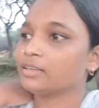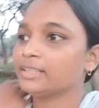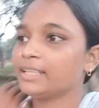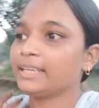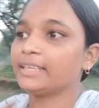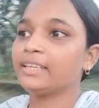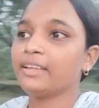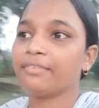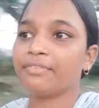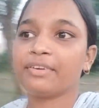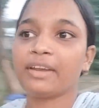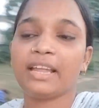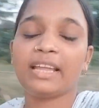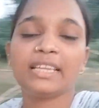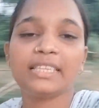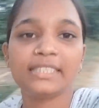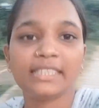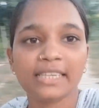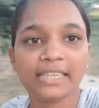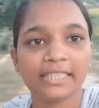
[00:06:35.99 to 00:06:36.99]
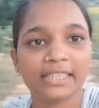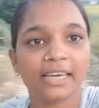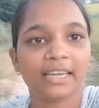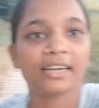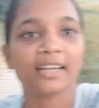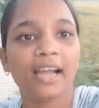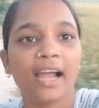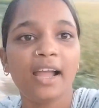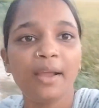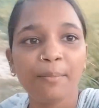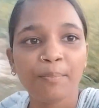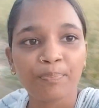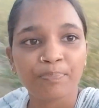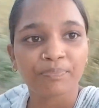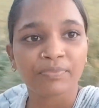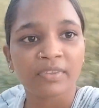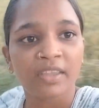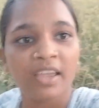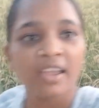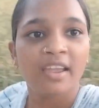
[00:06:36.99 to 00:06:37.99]
और देखिए फ्रेंड्स इधर का
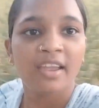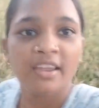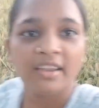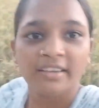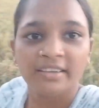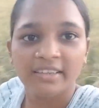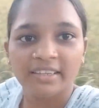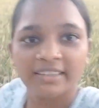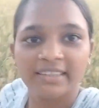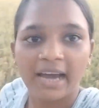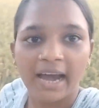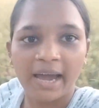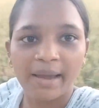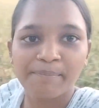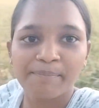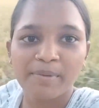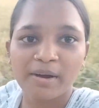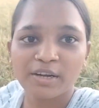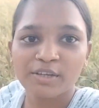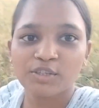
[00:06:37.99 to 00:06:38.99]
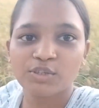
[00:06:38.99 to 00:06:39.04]
ये धान